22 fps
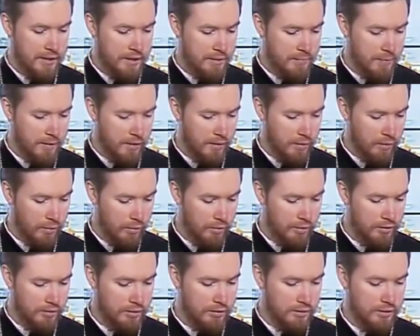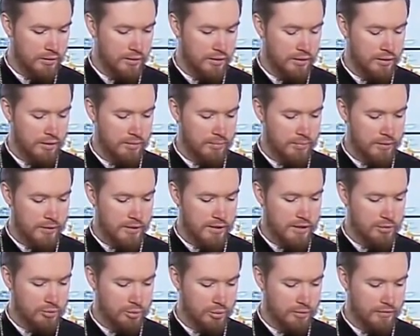ибо Он
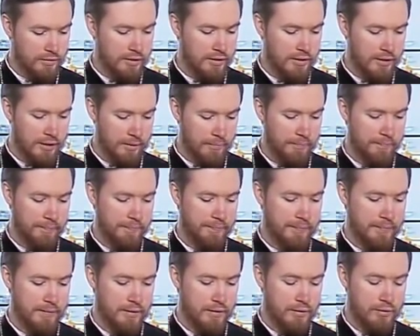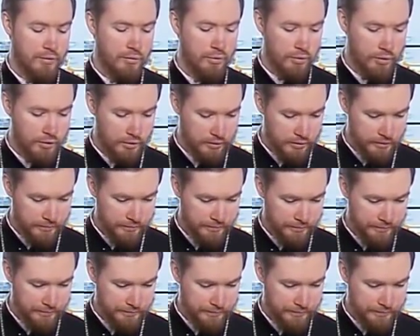приготовил им город.